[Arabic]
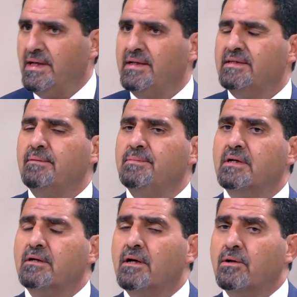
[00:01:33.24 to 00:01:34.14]
اللي تم
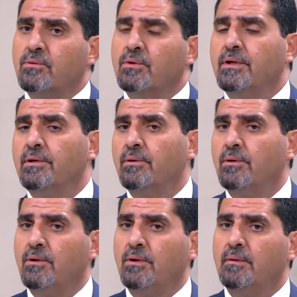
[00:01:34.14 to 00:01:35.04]
اقراره
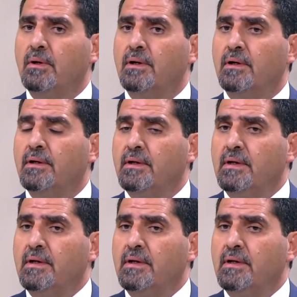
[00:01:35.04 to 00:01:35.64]
انه آه